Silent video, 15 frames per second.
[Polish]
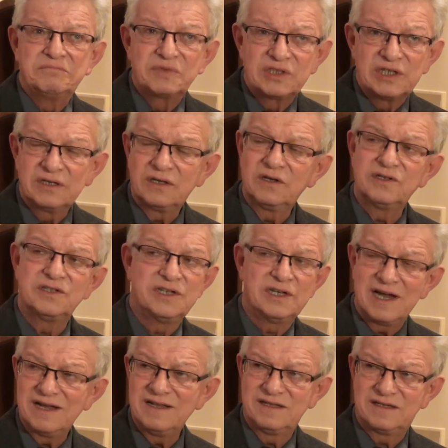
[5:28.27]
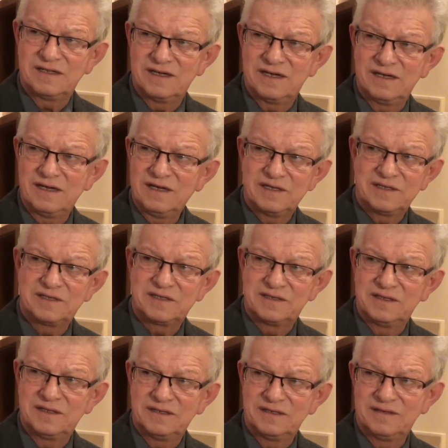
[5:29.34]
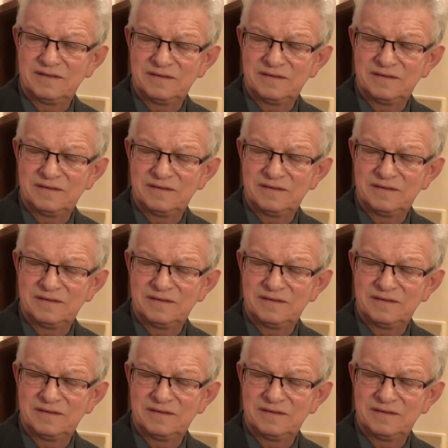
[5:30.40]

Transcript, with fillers: przychodzi chętnie, nie jest